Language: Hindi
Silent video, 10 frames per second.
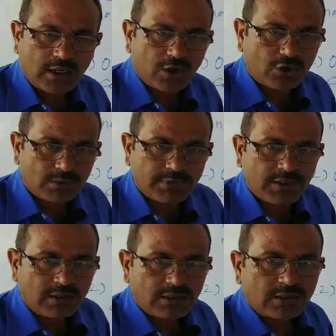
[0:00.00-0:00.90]
और
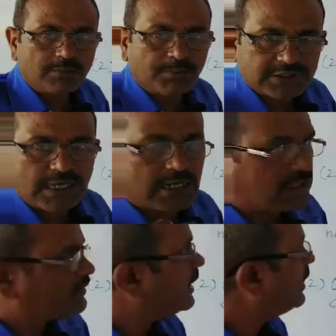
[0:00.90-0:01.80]
हमें बताना
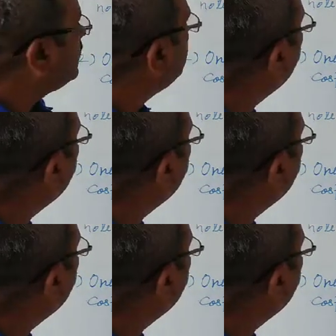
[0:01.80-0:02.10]
क्या है